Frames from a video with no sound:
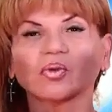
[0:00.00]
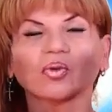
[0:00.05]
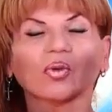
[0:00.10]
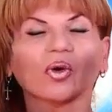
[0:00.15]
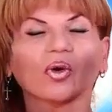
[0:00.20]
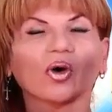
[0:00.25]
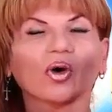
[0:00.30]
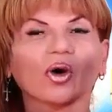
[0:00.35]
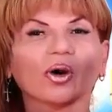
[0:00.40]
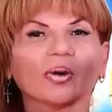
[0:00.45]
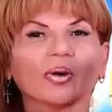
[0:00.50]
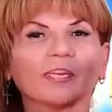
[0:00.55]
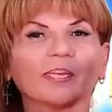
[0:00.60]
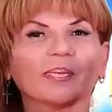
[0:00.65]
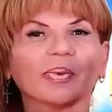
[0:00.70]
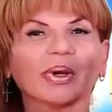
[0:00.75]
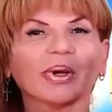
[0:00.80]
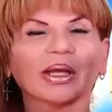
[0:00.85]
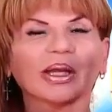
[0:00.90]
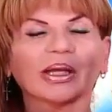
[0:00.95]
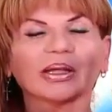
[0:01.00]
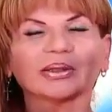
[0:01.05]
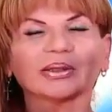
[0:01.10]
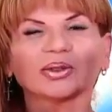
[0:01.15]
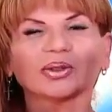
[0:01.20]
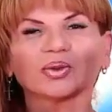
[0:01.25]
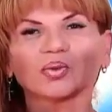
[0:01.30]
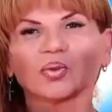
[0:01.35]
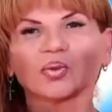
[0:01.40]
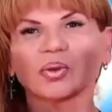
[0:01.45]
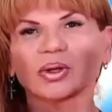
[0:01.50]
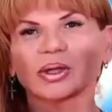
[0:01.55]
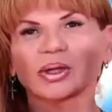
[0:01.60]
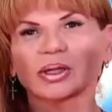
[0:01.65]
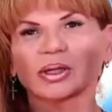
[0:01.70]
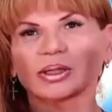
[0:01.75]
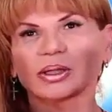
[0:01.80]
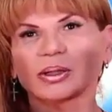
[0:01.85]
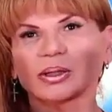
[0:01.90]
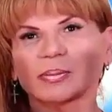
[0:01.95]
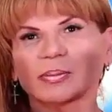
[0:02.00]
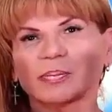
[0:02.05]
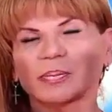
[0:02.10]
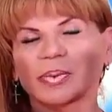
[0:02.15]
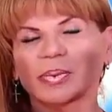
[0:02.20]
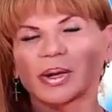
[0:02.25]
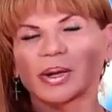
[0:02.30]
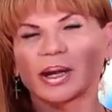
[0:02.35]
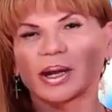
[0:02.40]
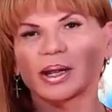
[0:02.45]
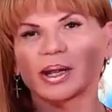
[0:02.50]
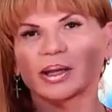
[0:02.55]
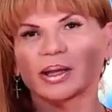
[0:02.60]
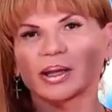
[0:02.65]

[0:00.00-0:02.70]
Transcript: No dejes pasar más oportunidades a diario